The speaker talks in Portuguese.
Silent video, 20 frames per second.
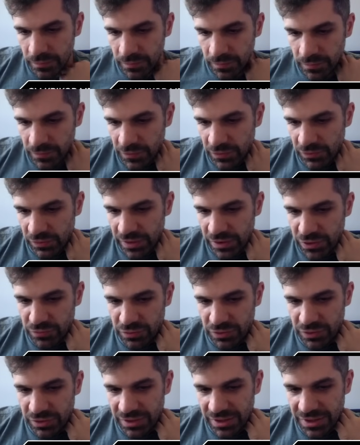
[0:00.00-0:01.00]
Vou falar que o
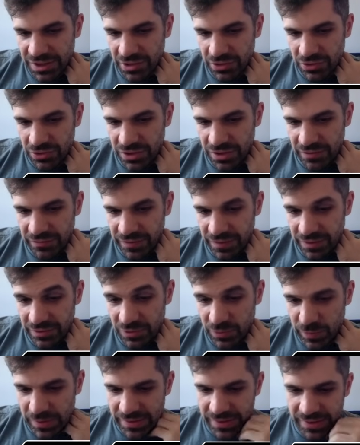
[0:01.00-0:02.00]
vídeo tá cheio de efeitos
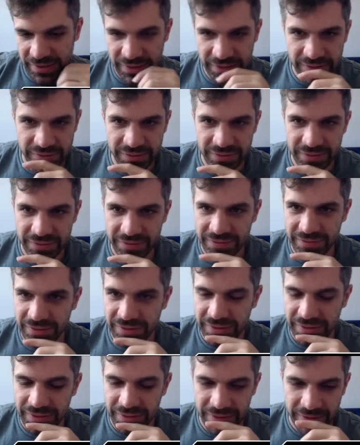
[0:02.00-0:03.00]
especiais, né?
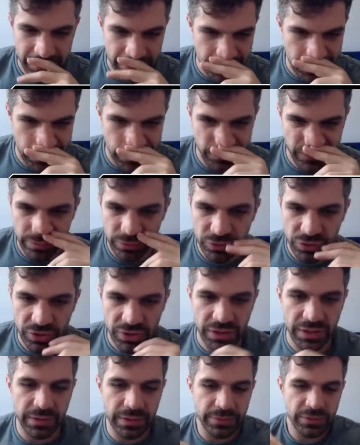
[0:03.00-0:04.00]
Tá, vamos
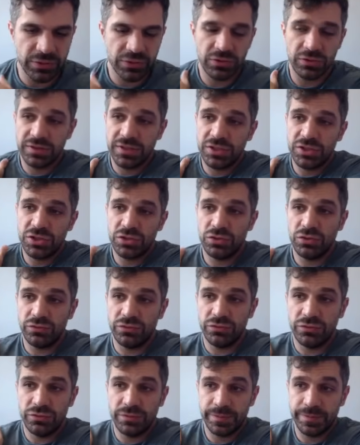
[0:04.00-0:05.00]
jogar Câmbio de Escocês de novo.